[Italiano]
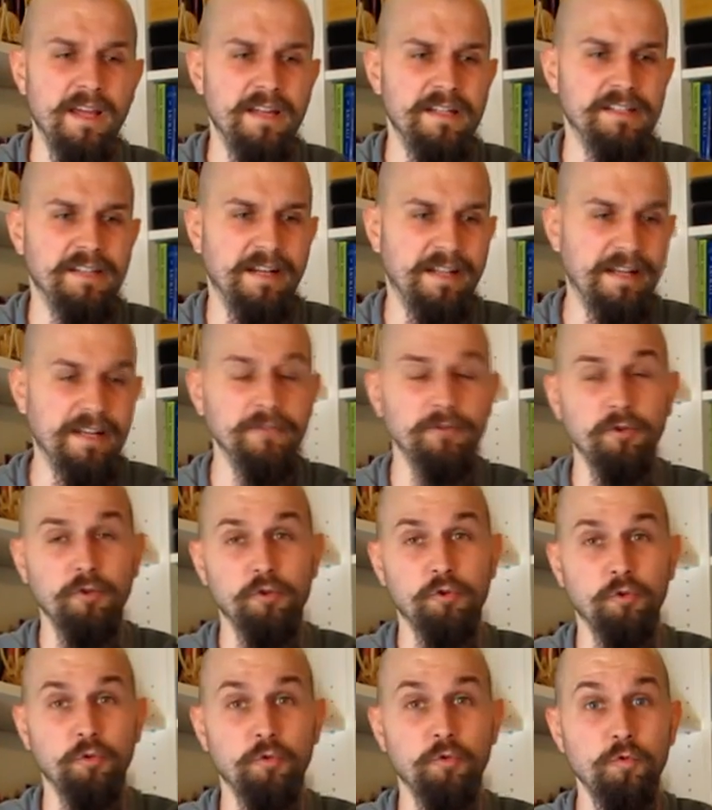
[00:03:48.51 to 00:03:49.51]
Cercandolo
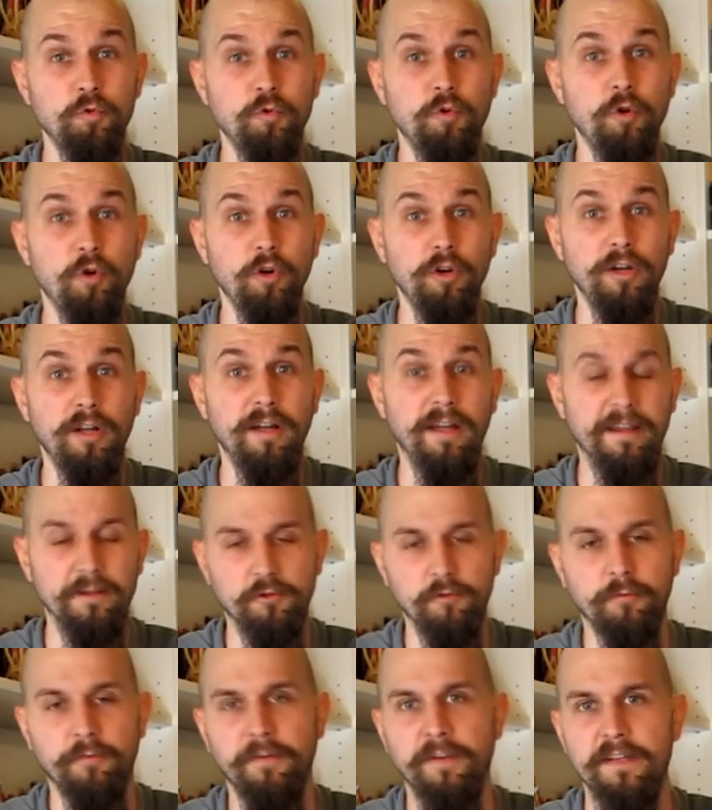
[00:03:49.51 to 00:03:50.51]
su Google e
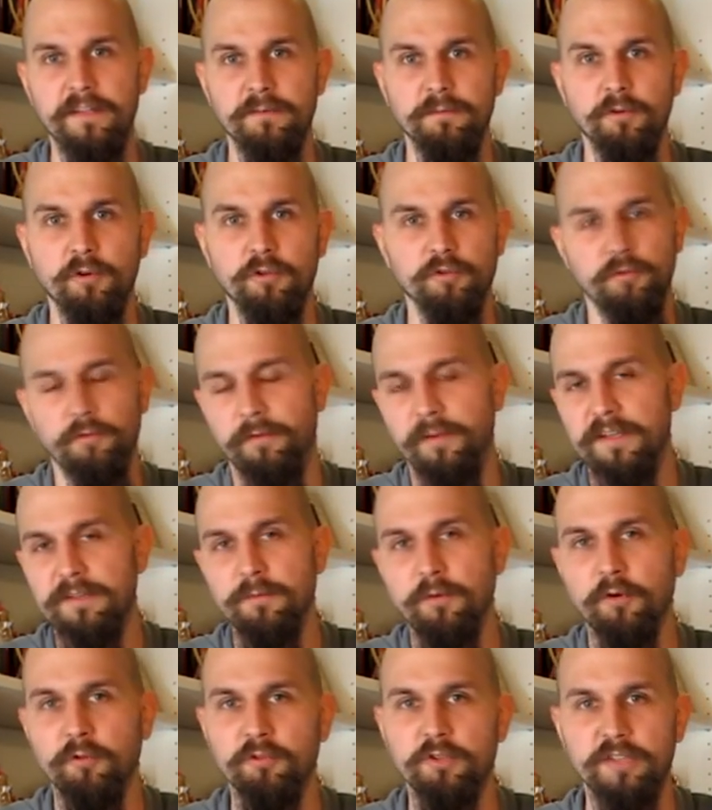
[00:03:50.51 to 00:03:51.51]
su Facebook, su
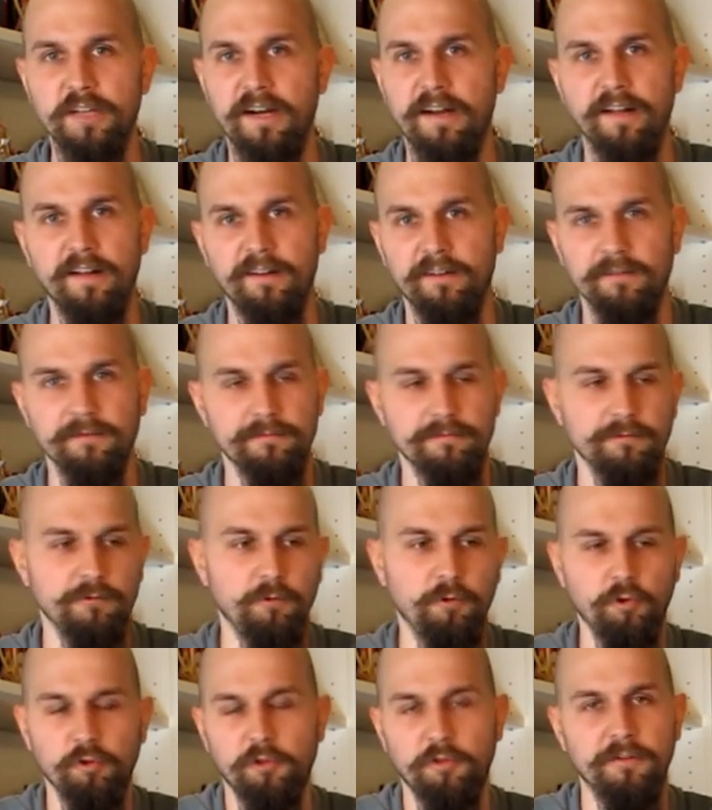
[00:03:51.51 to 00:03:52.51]
Facebook non, c'era,
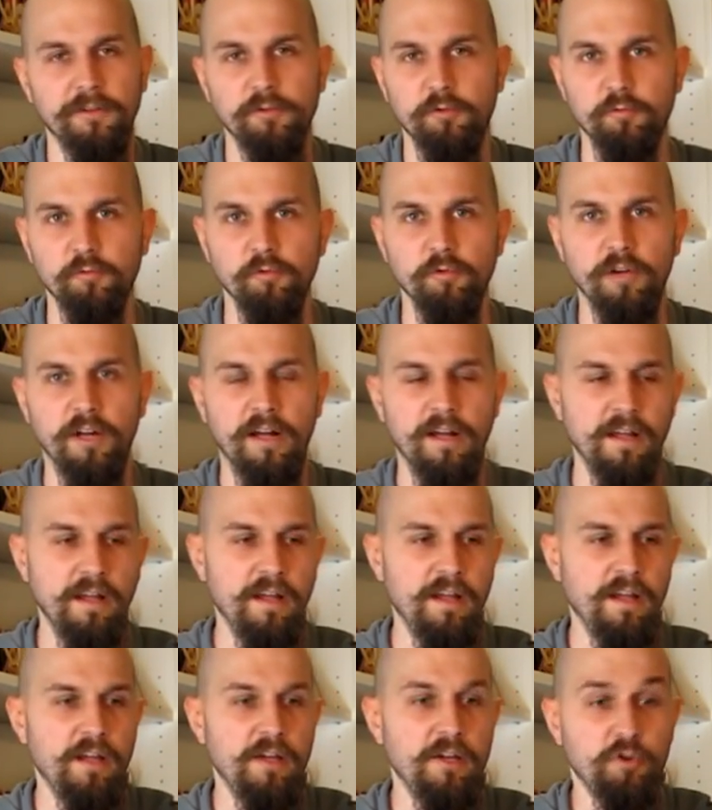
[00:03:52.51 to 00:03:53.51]
non ho trovato nulla.
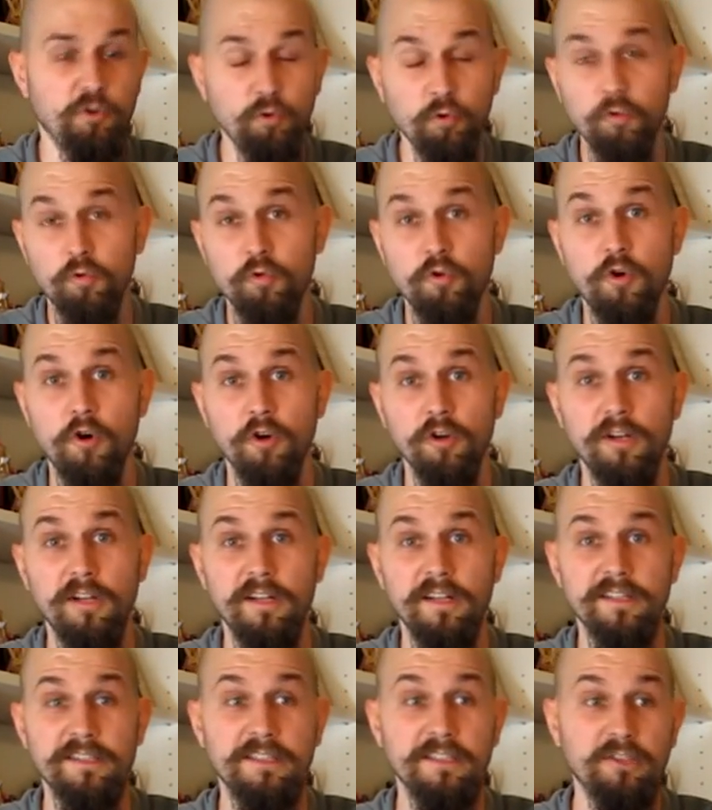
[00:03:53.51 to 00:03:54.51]
Su
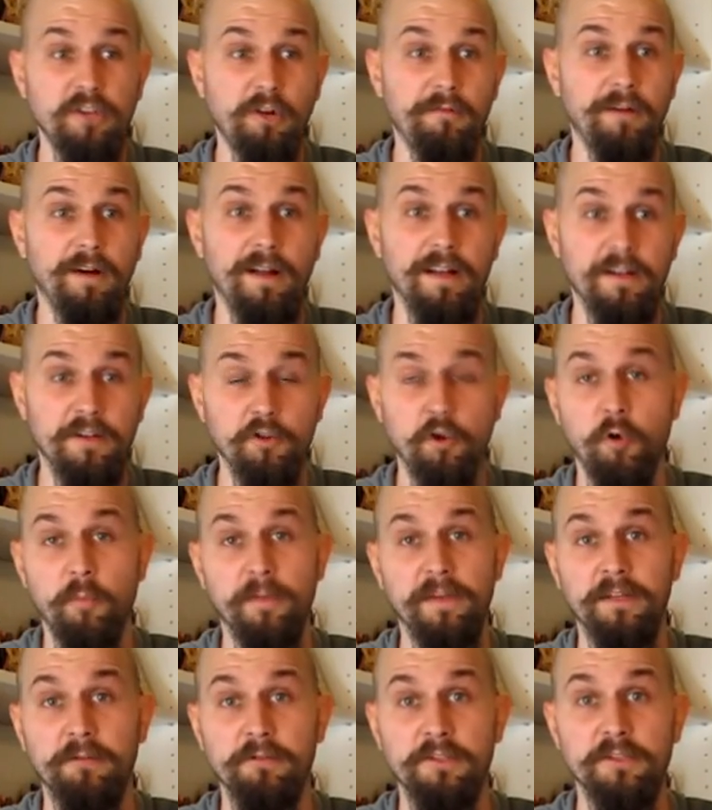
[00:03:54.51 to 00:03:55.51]
Google si trova il nome
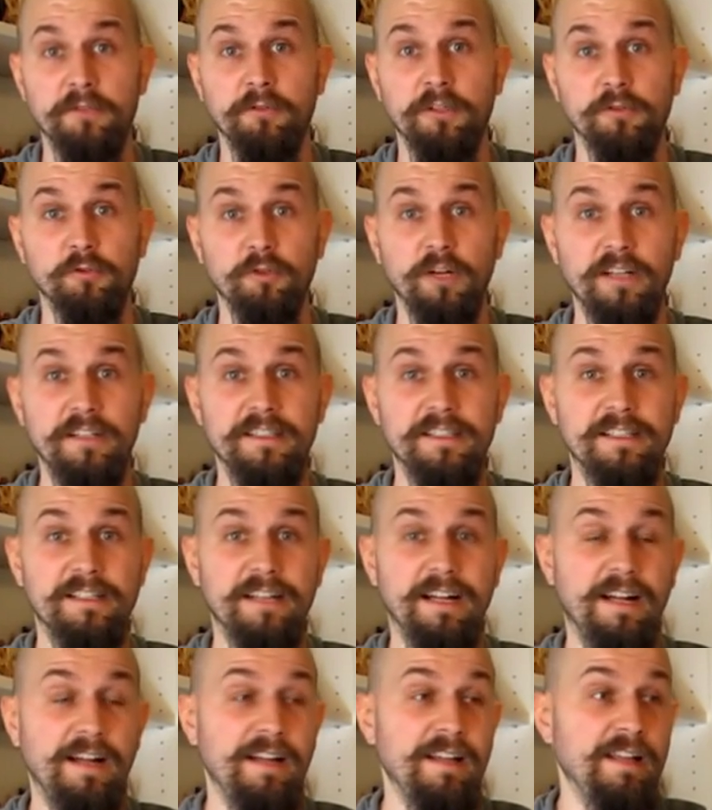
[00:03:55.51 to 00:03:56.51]
di questo
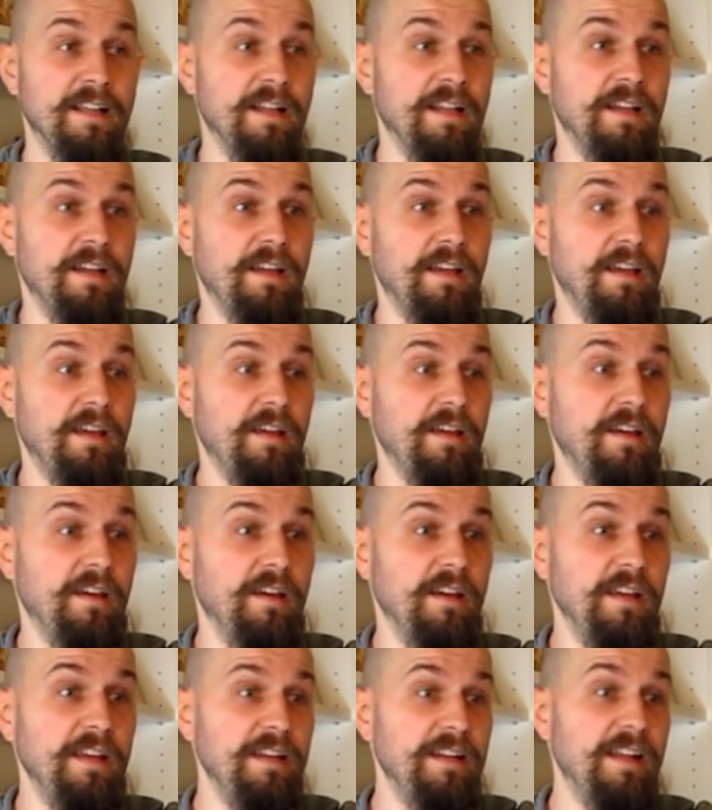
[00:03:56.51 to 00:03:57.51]
naturalista
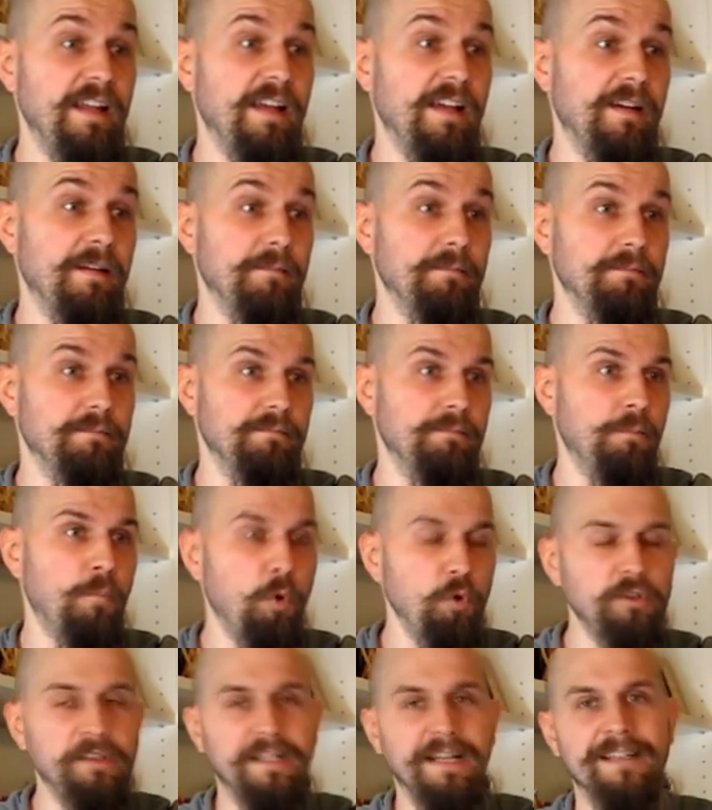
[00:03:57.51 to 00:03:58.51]
eh, in
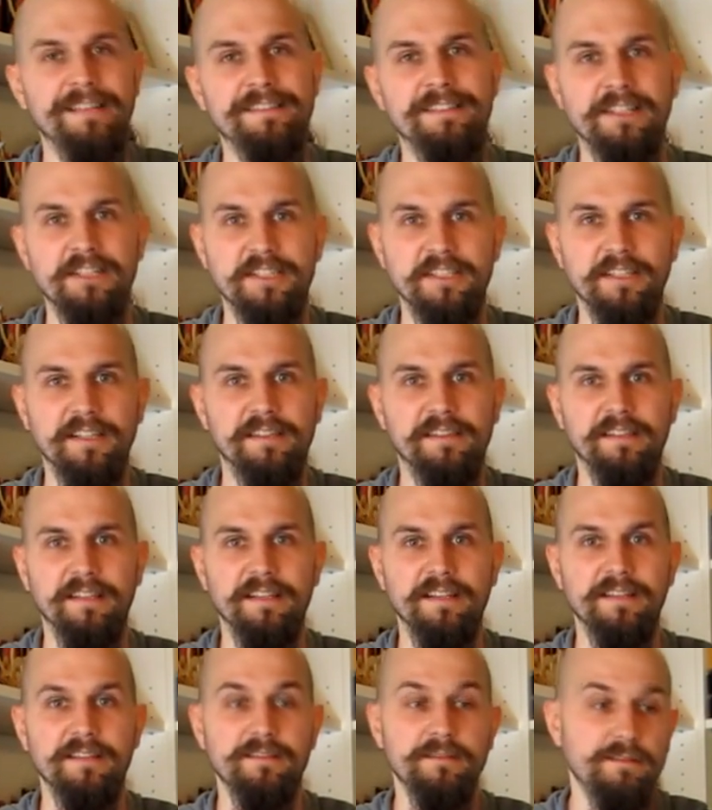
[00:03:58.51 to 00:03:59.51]
molti altri
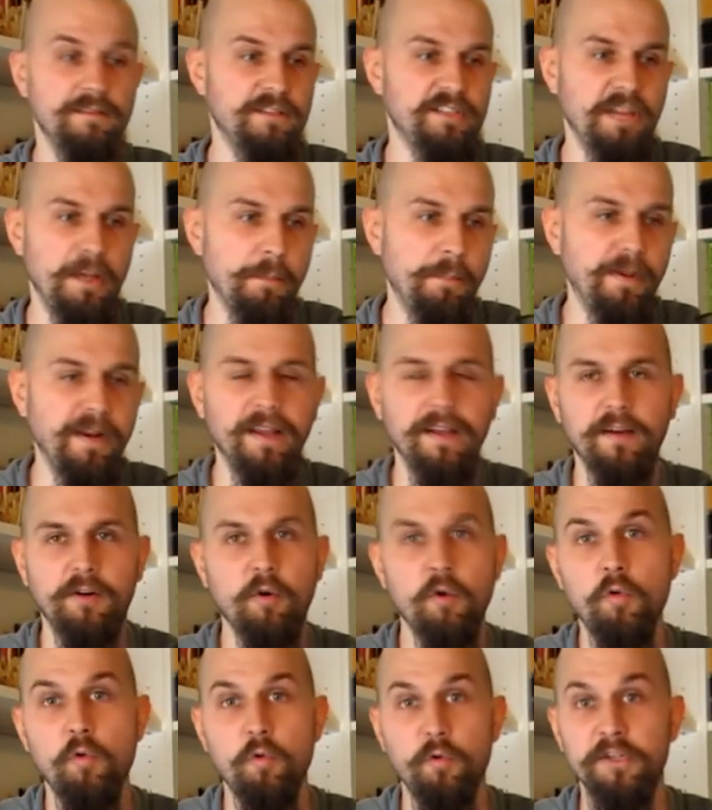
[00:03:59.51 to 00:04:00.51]
siti, sempre
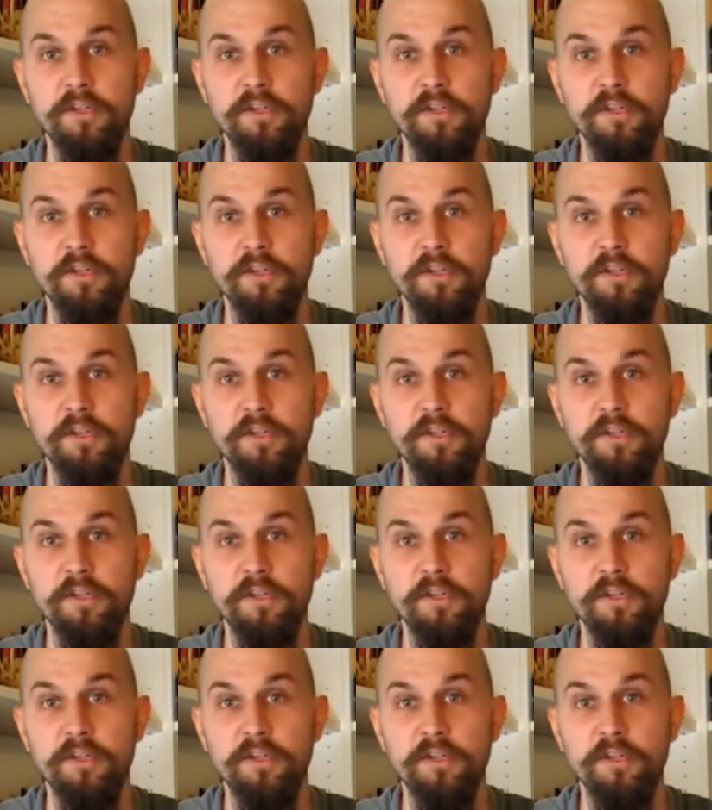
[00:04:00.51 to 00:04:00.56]
con